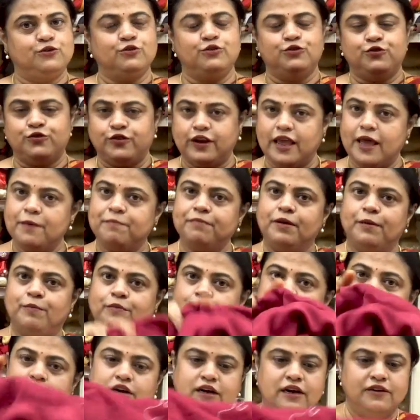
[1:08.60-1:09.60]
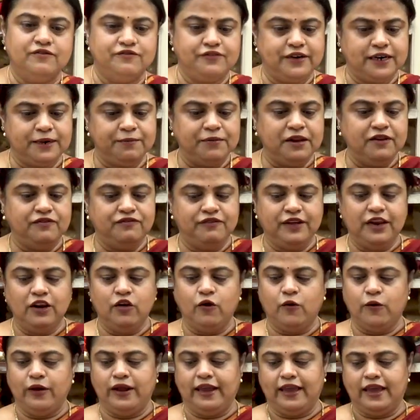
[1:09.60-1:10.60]
टू ड्रेप आप लोग कंफर्टेबल फील
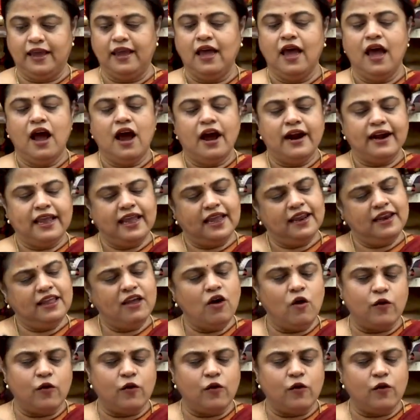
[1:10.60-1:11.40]
होंगे और एनी